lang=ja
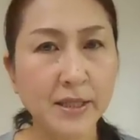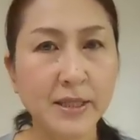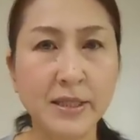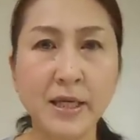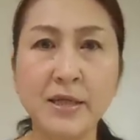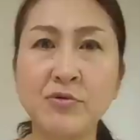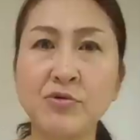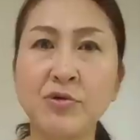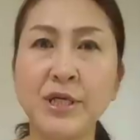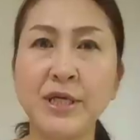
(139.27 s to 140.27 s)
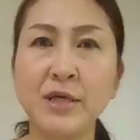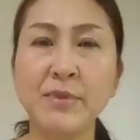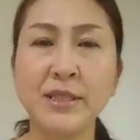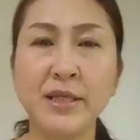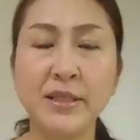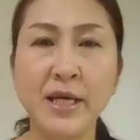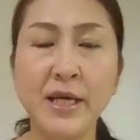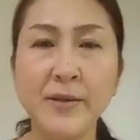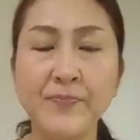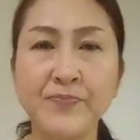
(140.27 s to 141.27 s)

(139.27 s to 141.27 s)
人間生きることができませんね